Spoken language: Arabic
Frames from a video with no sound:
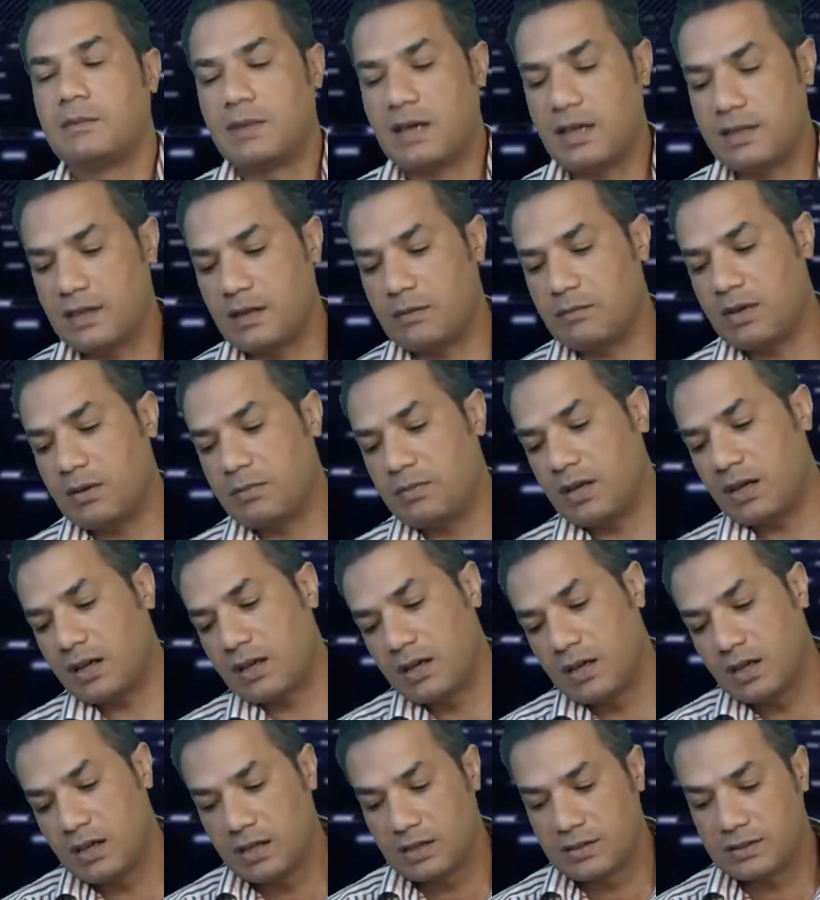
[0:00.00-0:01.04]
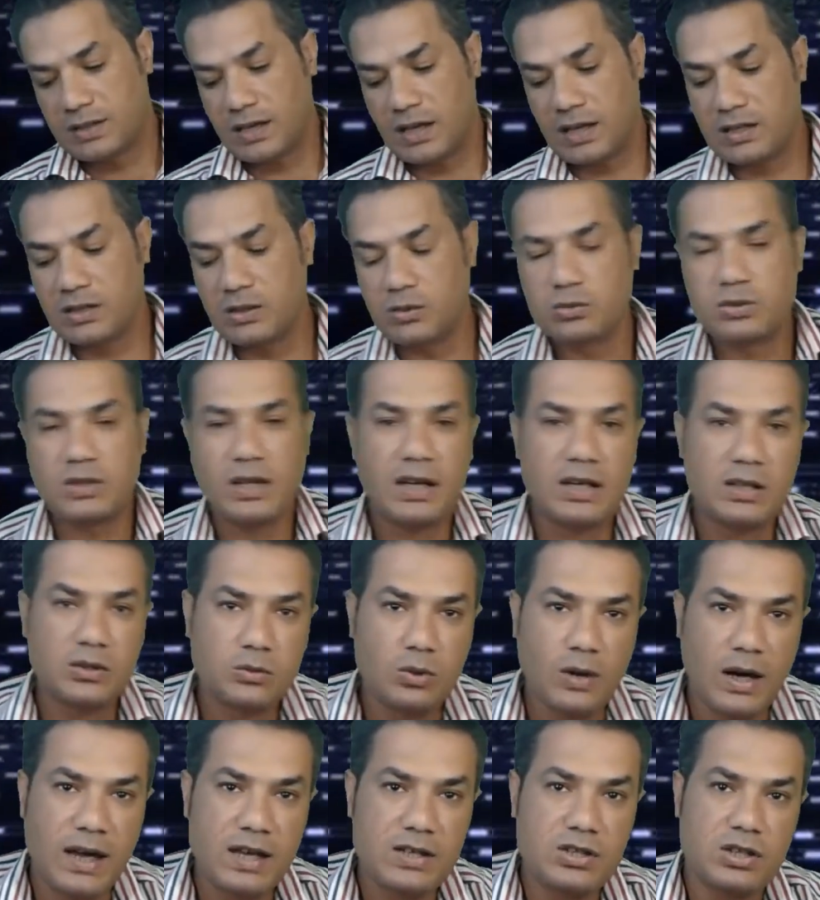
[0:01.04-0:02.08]
بهذا المبلغ ثاني
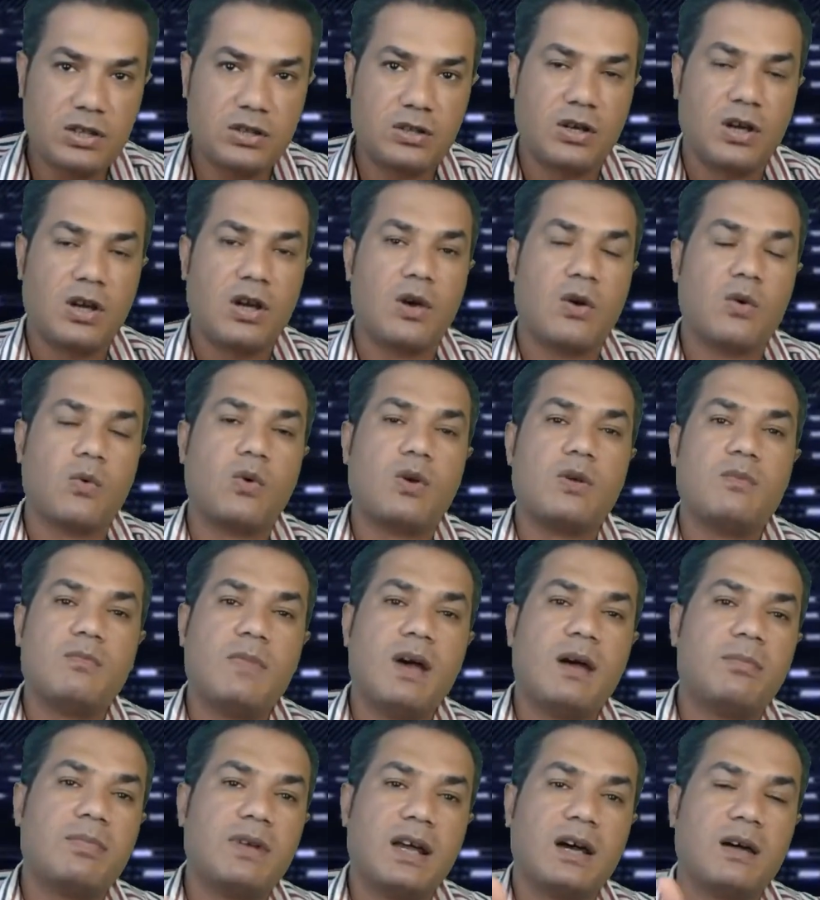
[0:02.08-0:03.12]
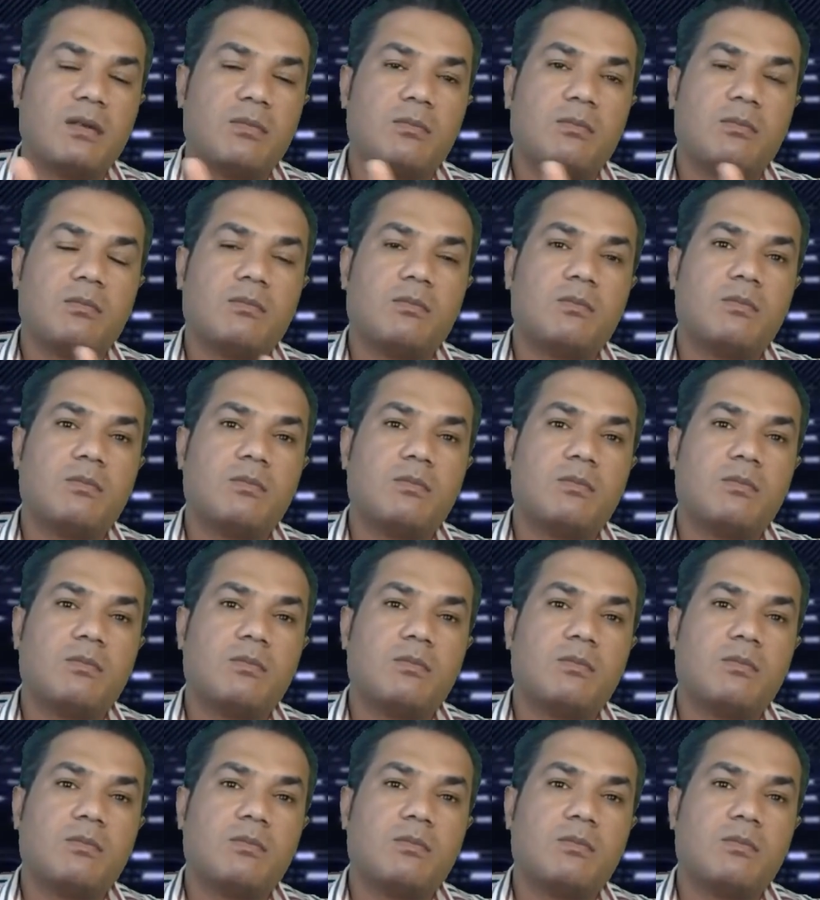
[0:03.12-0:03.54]
وثالث وعاشر والمبلغ